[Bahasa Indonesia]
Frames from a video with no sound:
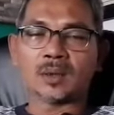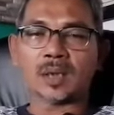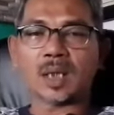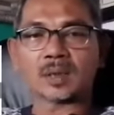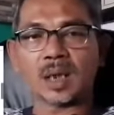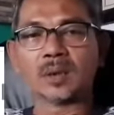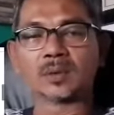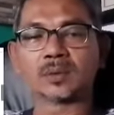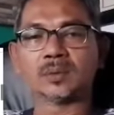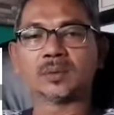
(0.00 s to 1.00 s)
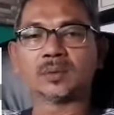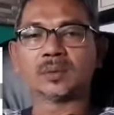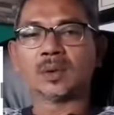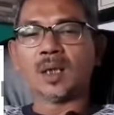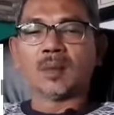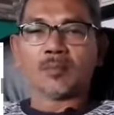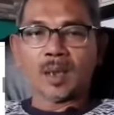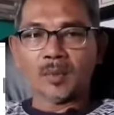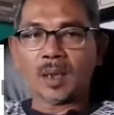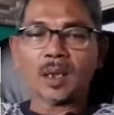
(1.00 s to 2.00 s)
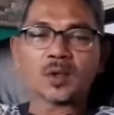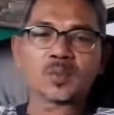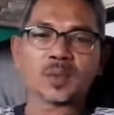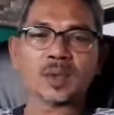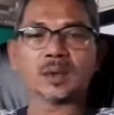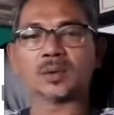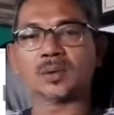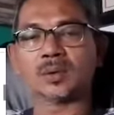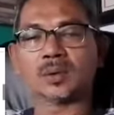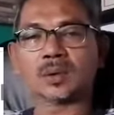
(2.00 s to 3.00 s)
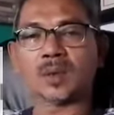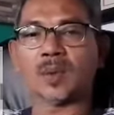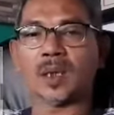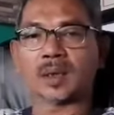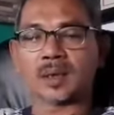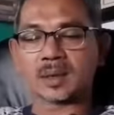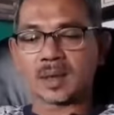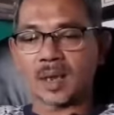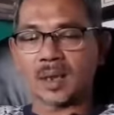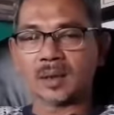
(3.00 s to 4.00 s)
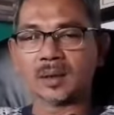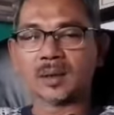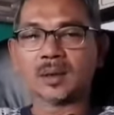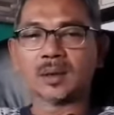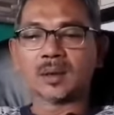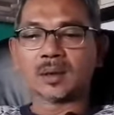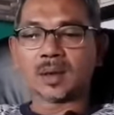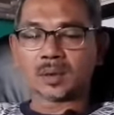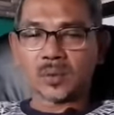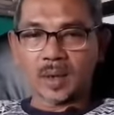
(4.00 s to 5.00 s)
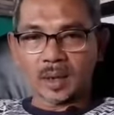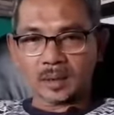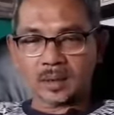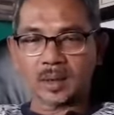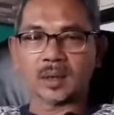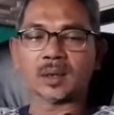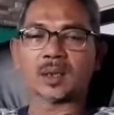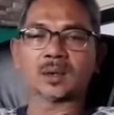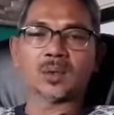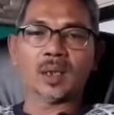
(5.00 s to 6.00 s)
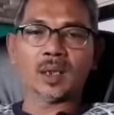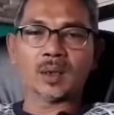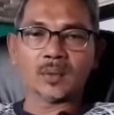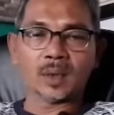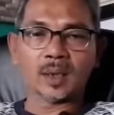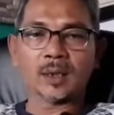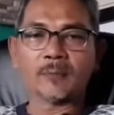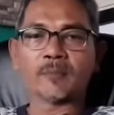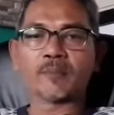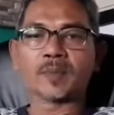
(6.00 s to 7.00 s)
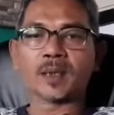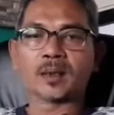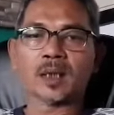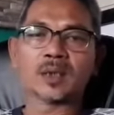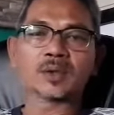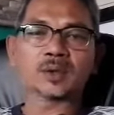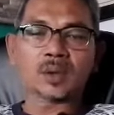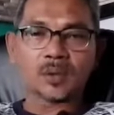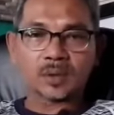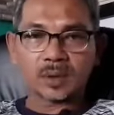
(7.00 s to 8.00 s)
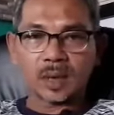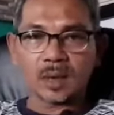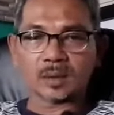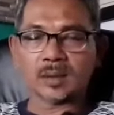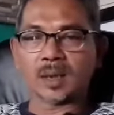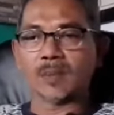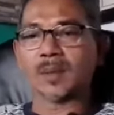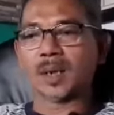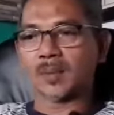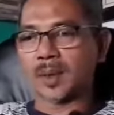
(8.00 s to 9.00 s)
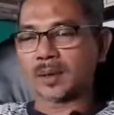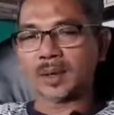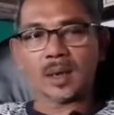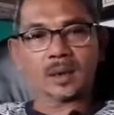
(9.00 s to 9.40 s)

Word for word: Saya salut. Memang harus begitu. Kepala desa, ketua RT, ketua RW, dan seterusnya ketika mendapati